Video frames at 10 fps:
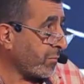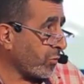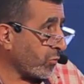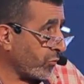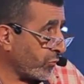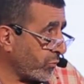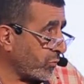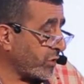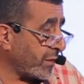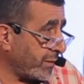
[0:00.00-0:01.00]
من قصور
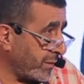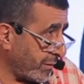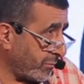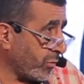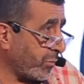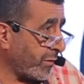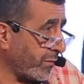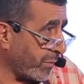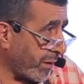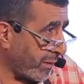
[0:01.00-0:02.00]
شديد
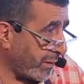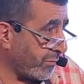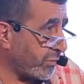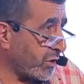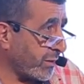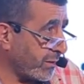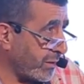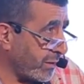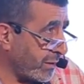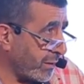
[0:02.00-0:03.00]
وبنسبة عالية في الشرايين
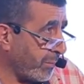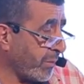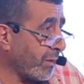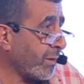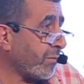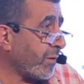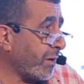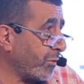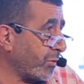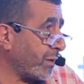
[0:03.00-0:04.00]
التاجية
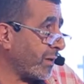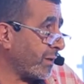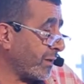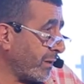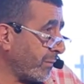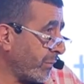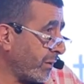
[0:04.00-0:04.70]
فلابد أن إيه